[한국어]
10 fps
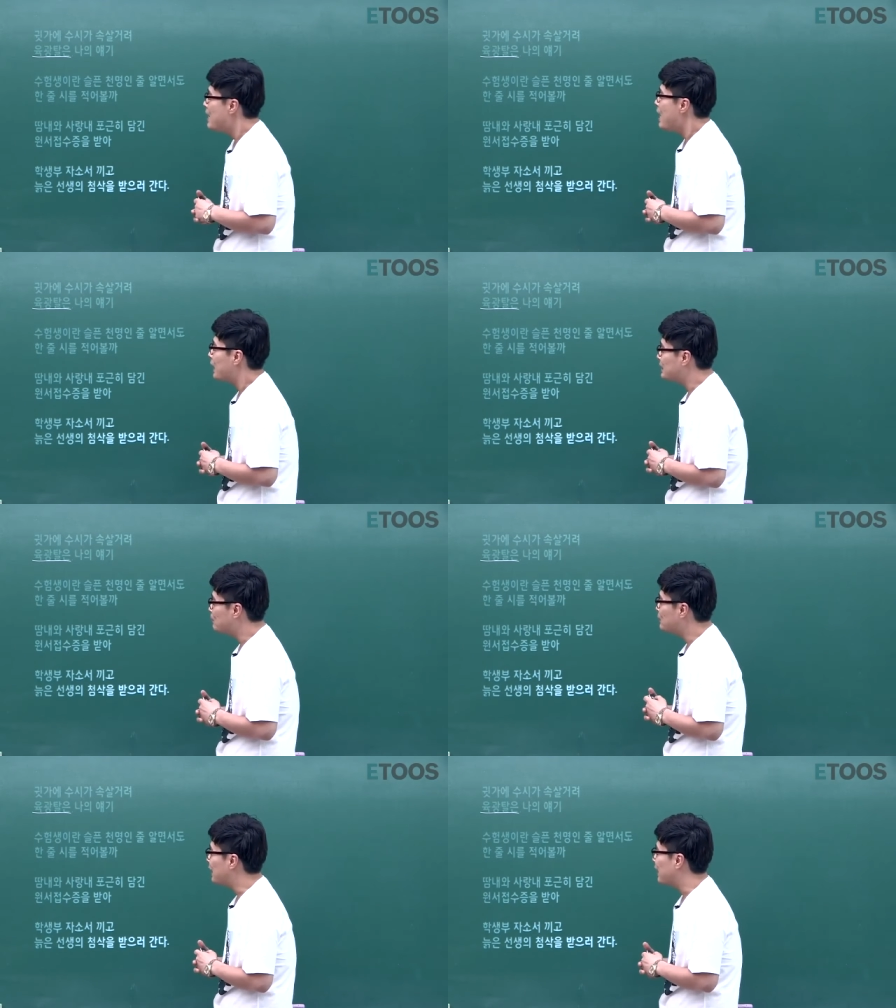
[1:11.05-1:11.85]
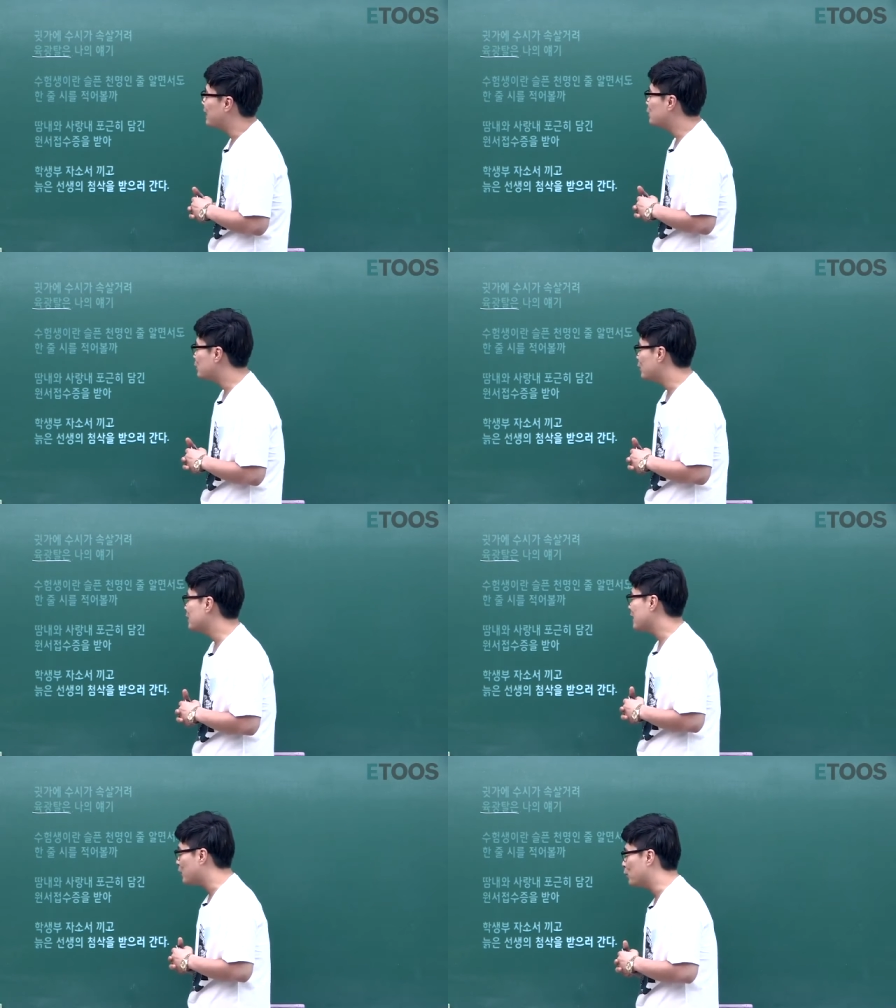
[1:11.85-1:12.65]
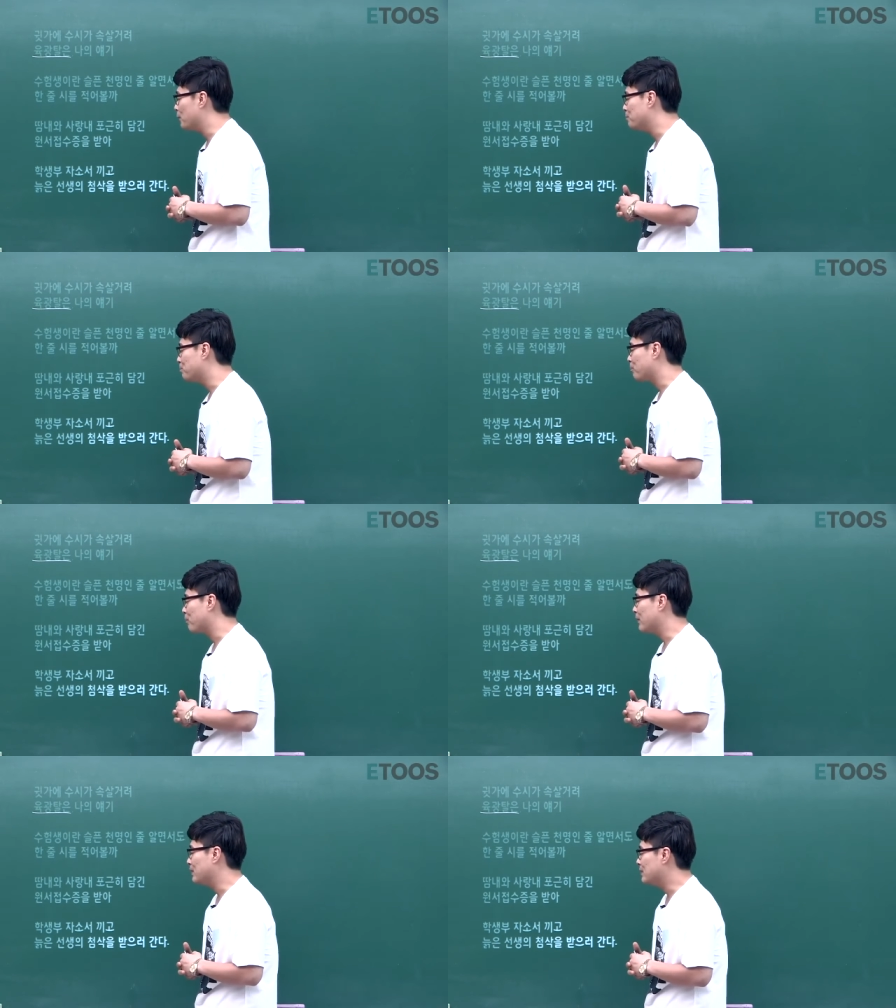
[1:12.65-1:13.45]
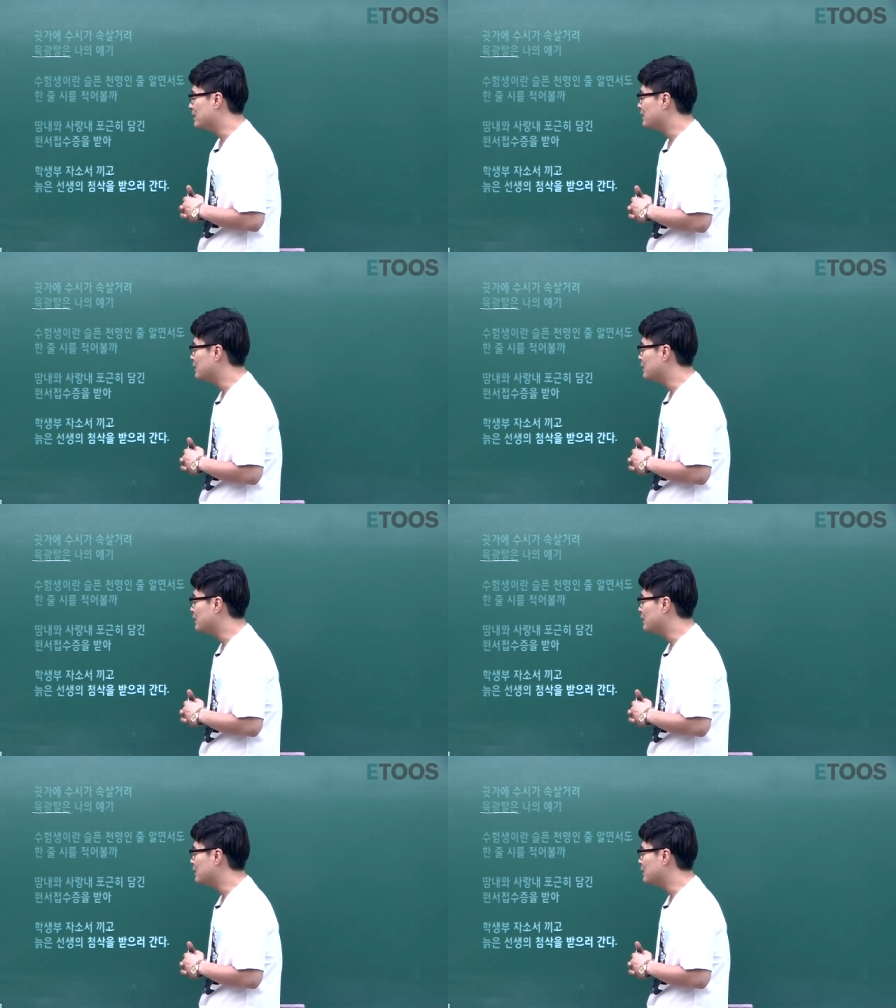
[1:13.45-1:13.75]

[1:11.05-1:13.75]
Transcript: 학생부 자소서를 끼고 음, 늙은